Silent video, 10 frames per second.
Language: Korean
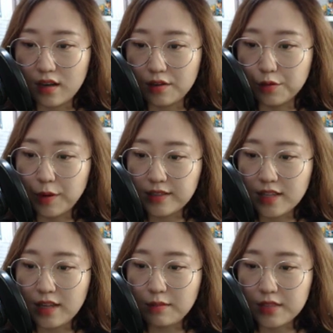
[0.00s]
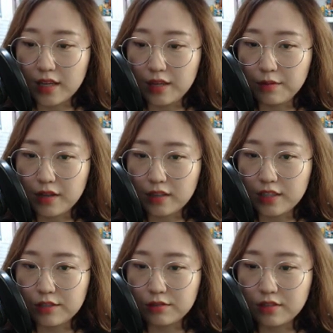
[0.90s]
오박스님 제 이브이와
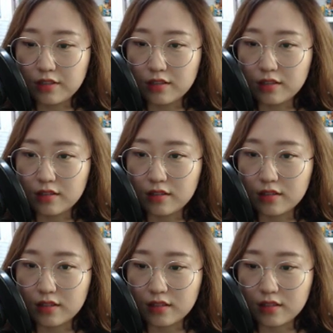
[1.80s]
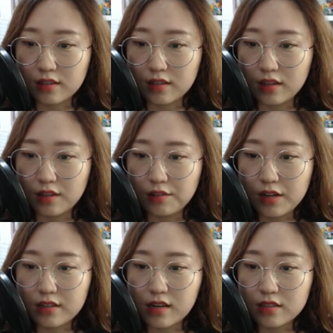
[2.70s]
기술을 와 어,
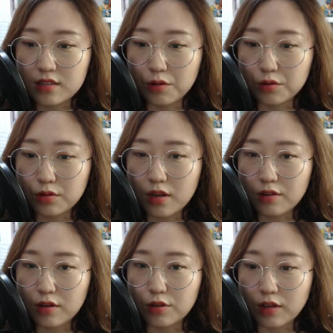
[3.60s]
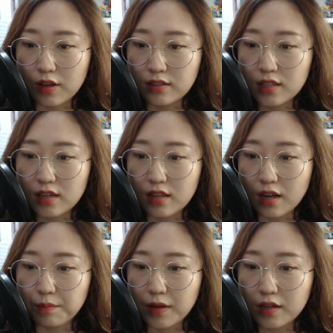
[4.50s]
글라스장 어떻게 한 거야? 굉장하다.
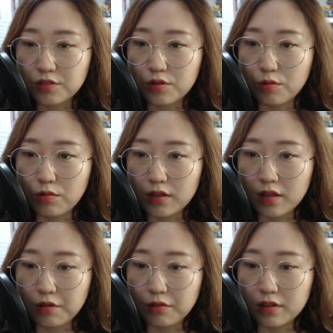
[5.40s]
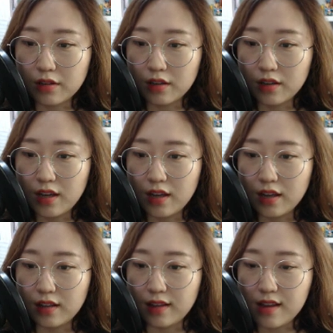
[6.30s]
피카츄가 올라타고 있네?
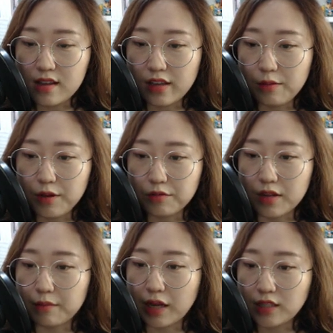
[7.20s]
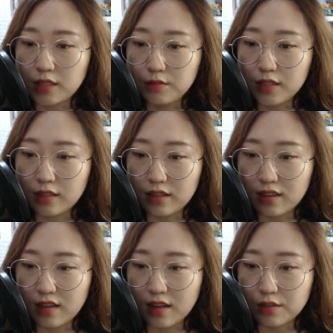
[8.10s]
레이 느낌이구나. 마침 잘
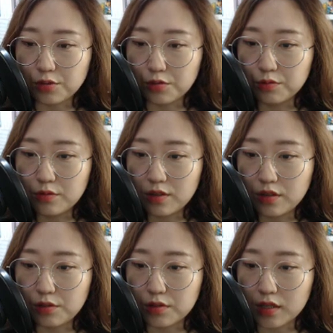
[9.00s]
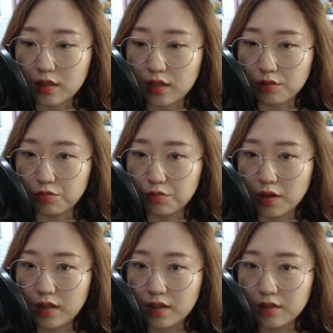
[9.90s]
알았다. 좋은 물건이 도착했다.
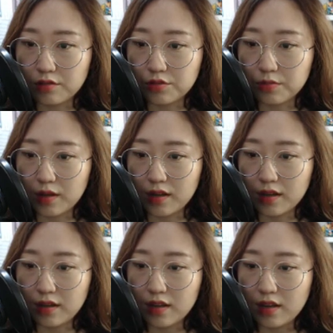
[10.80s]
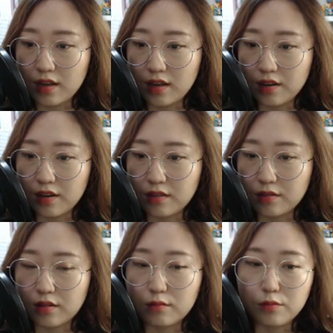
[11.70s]
둘에게 나눠주마.
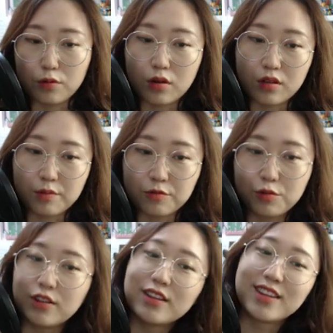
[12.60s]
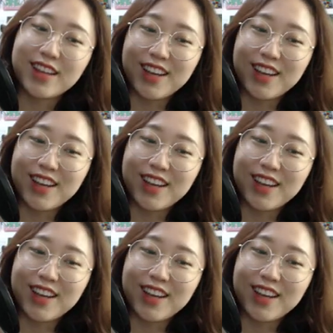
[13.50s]
뭐야 나 구했는데?